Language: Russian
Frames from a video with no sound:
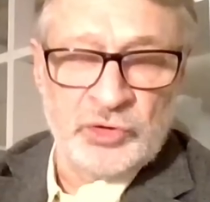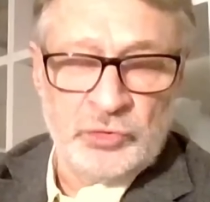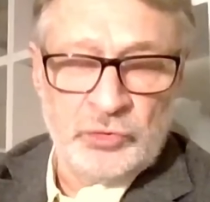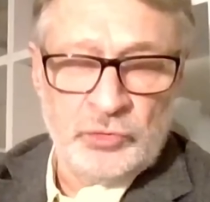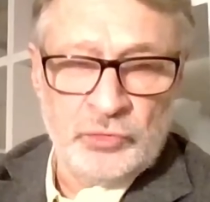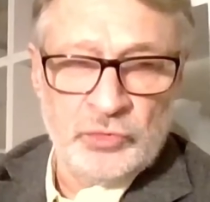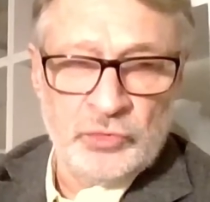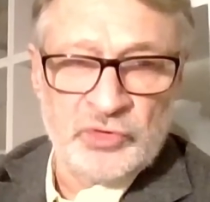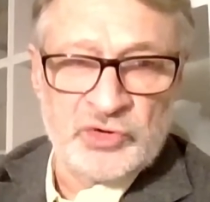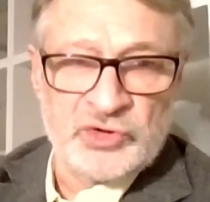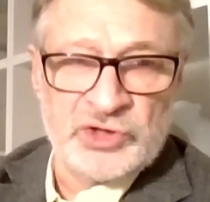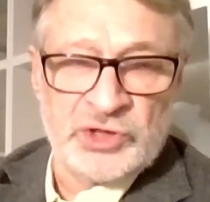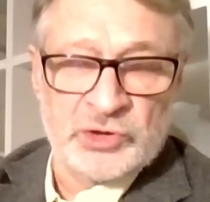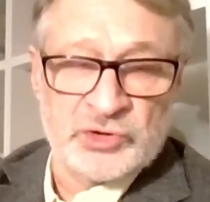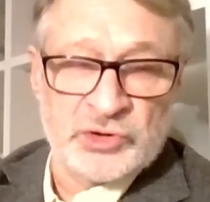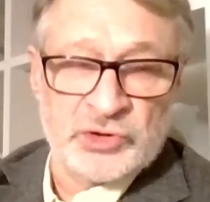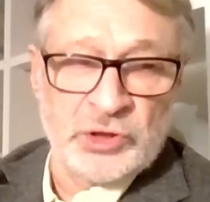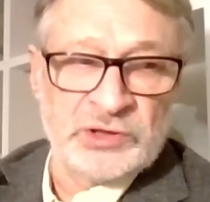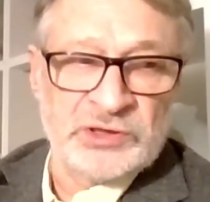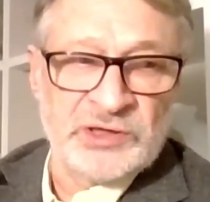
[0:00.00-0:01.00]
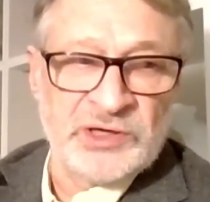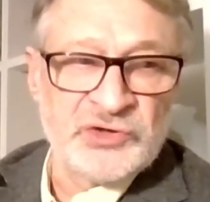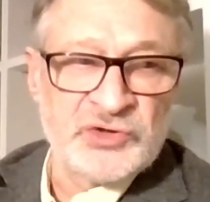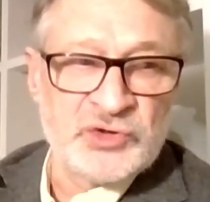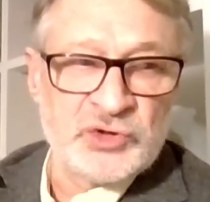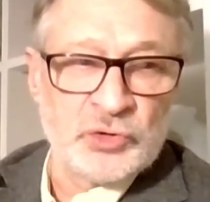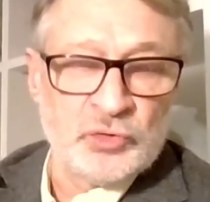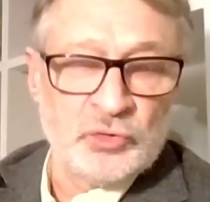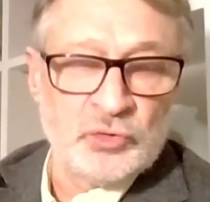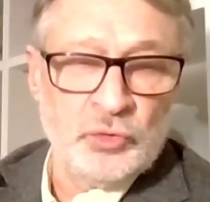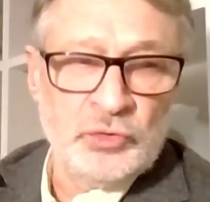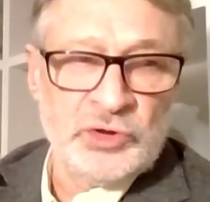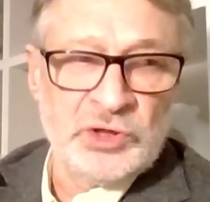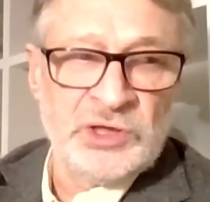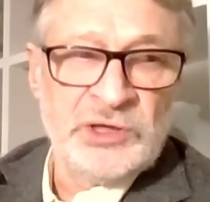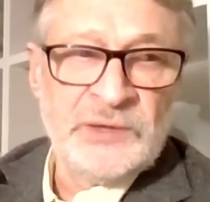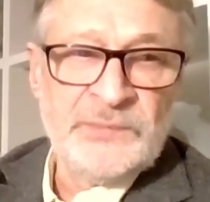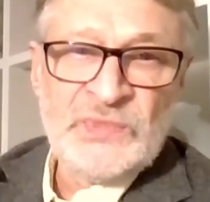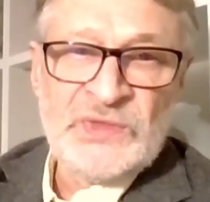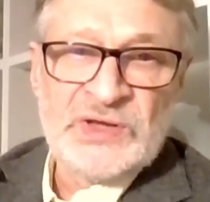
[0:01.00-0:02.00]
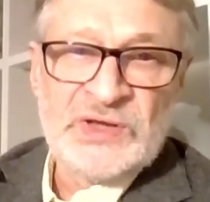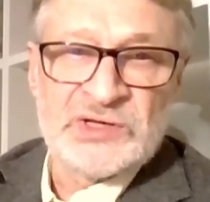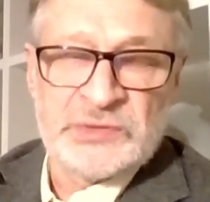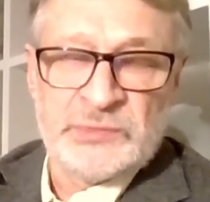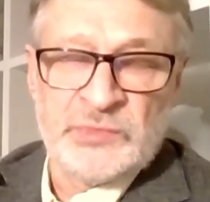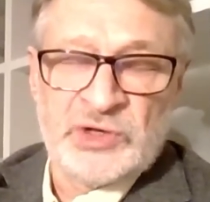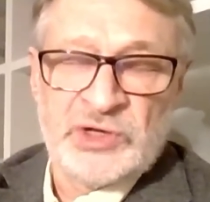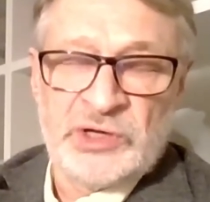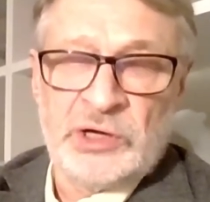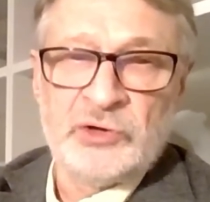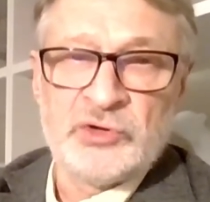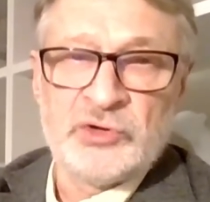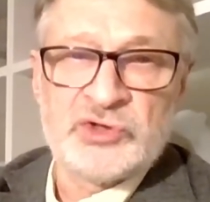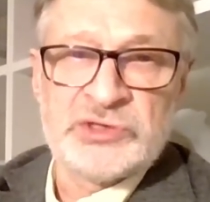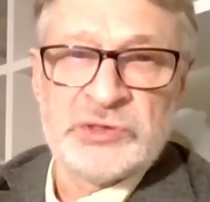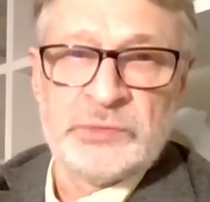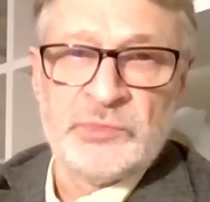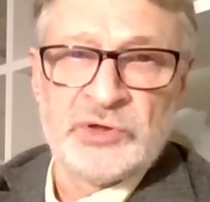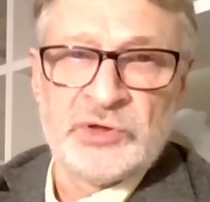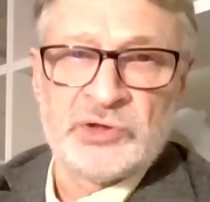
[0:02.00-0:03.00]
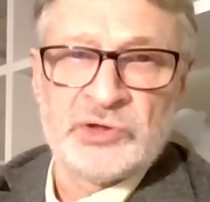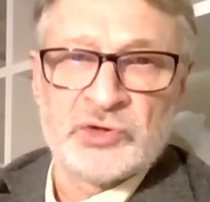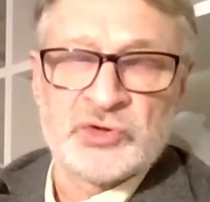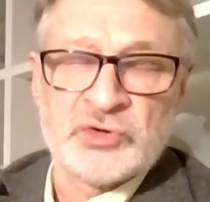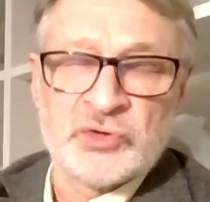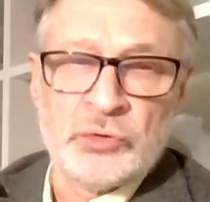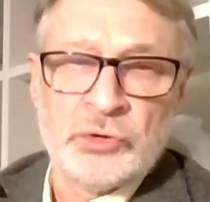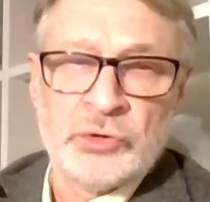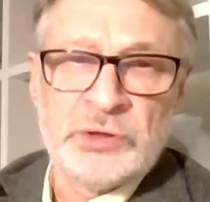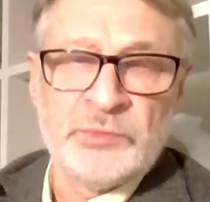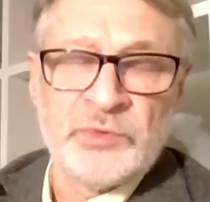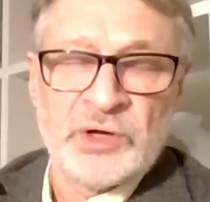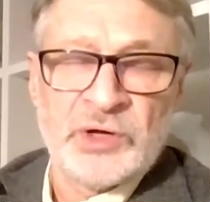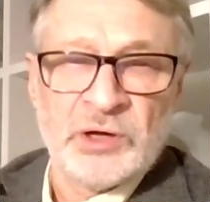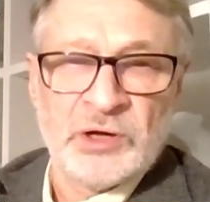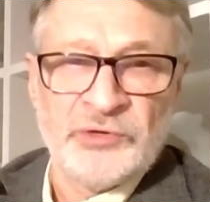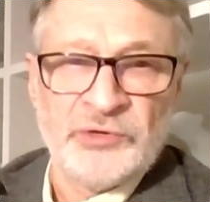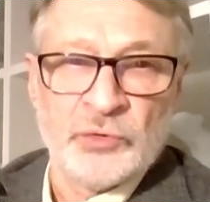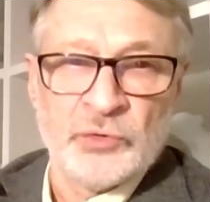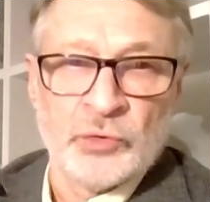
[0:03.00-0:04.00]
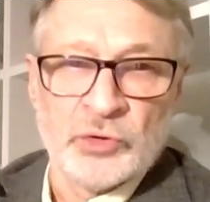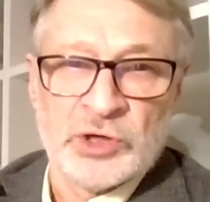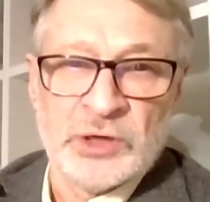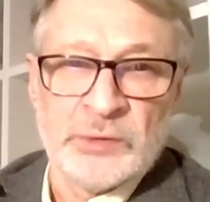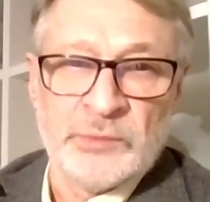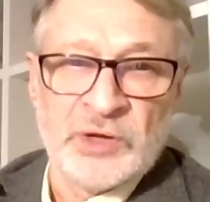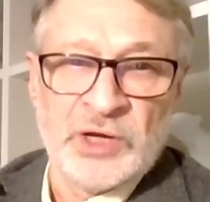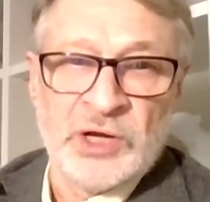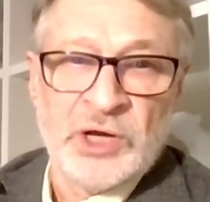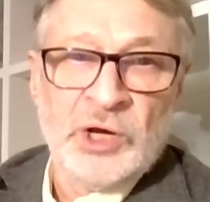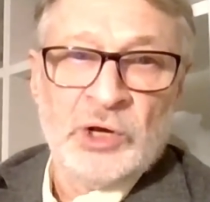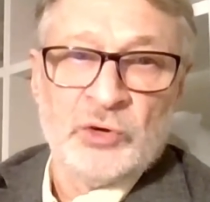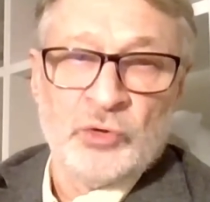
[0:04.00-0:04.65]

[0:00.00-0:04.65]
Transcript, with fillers: и уничтожают, а институты заменяются имитационными картонками.